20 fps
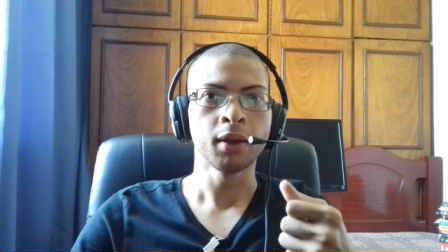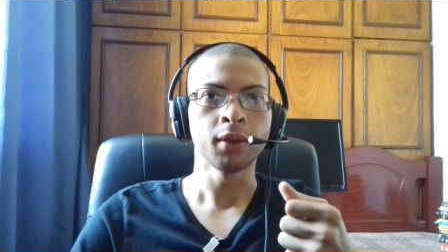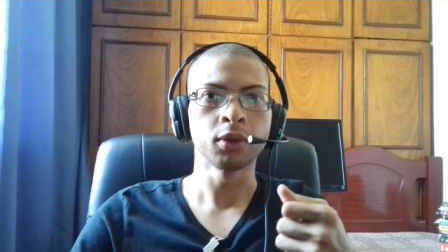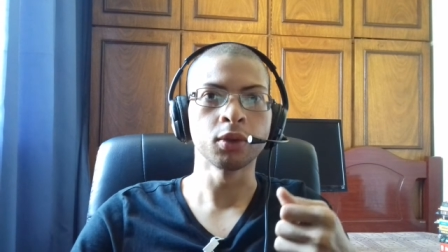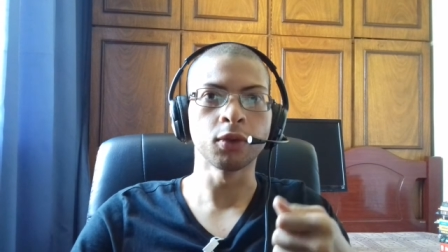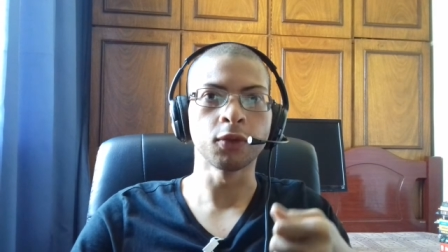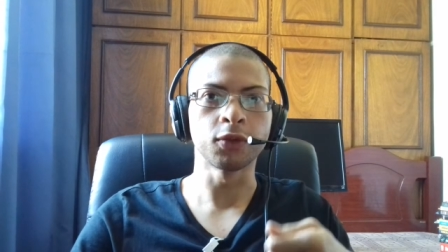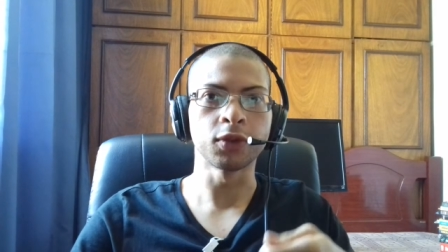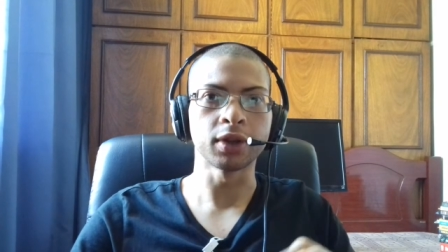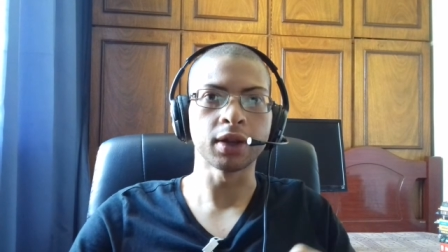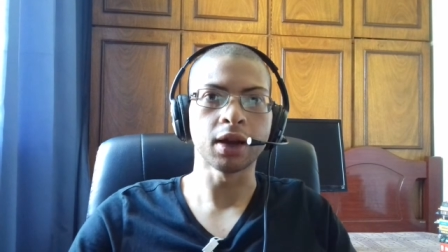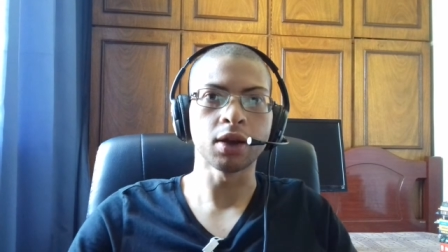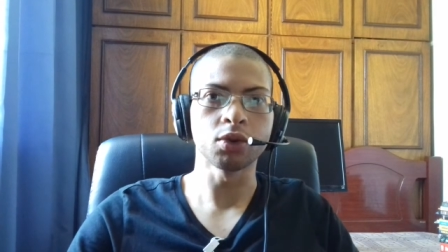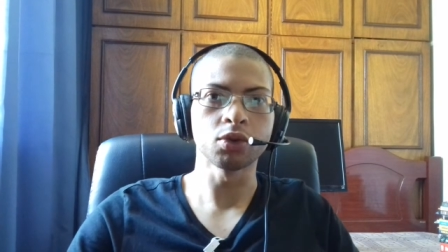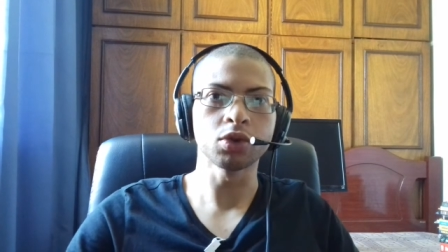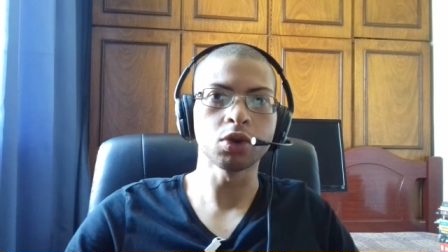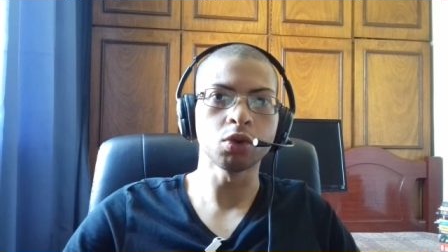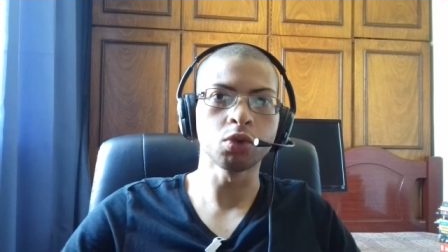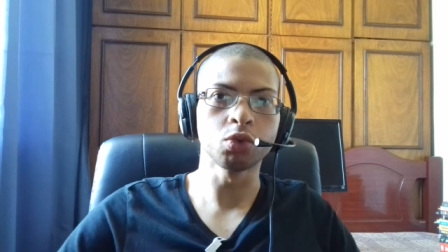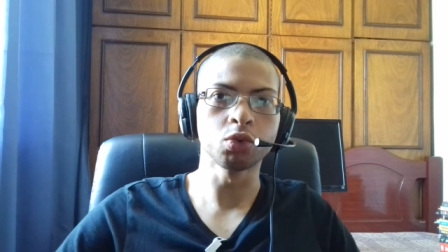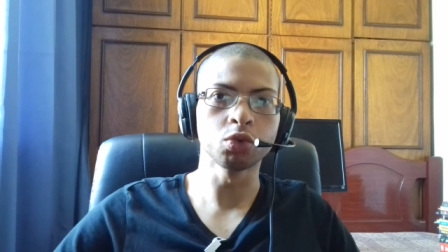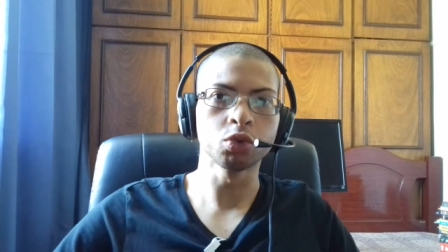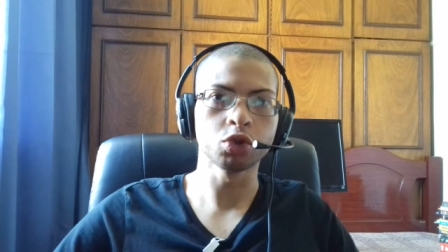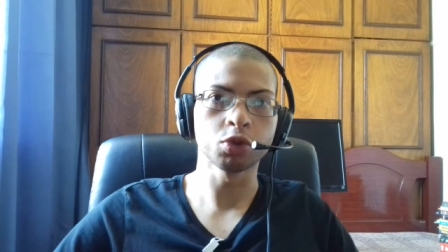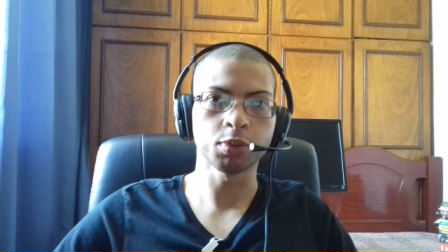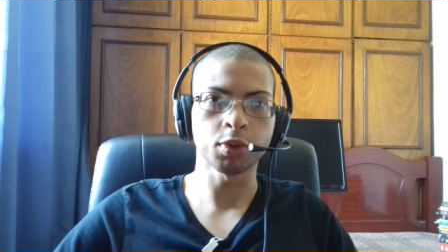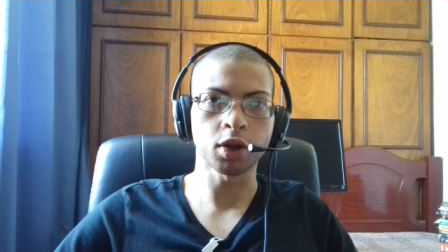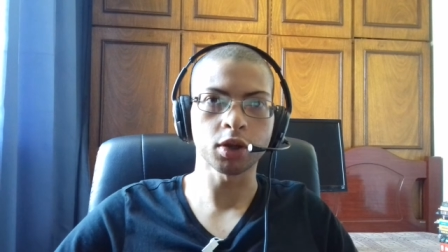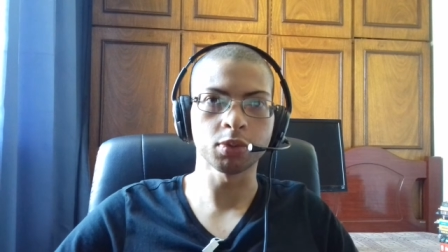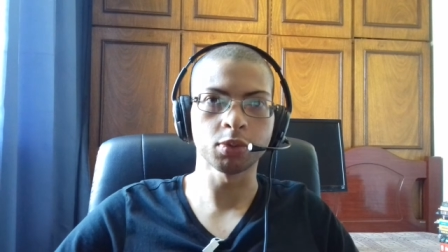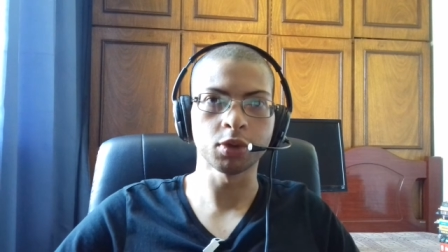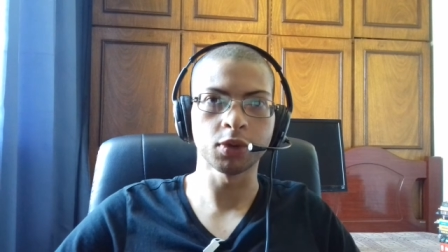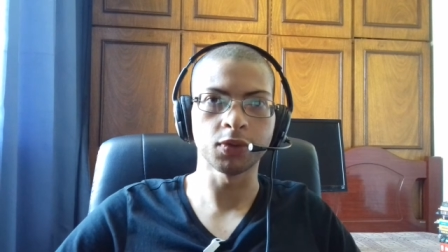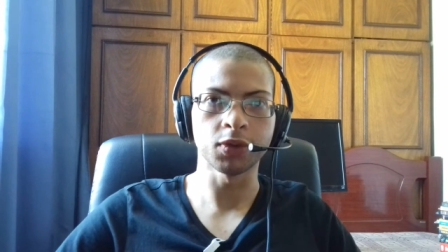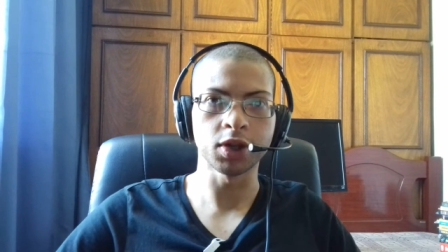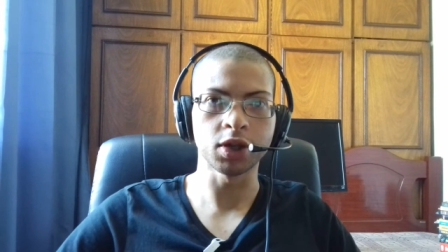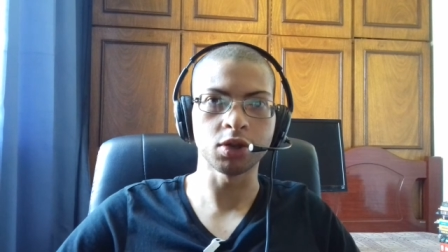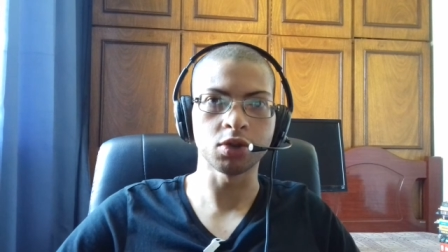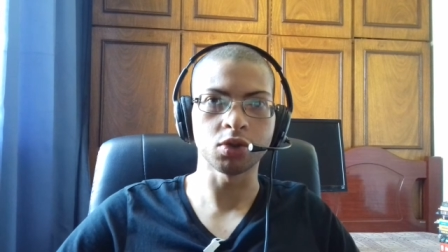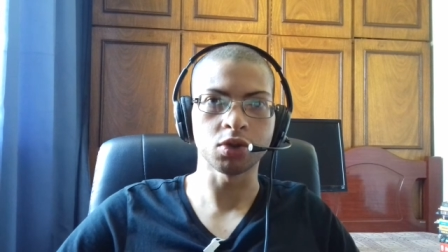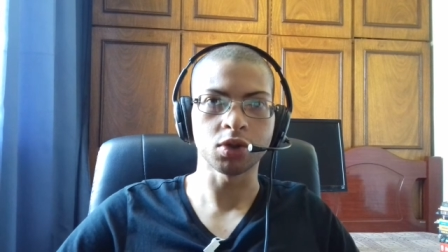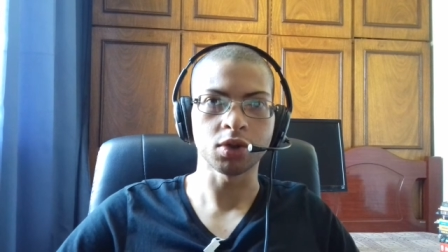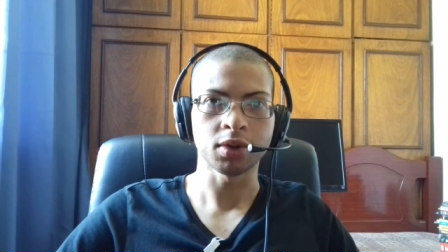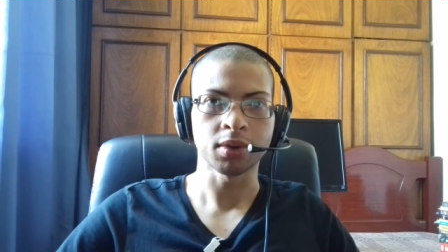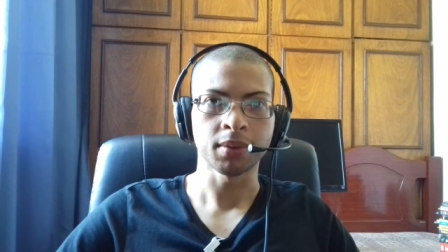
no final de algum dos próximos vídeos.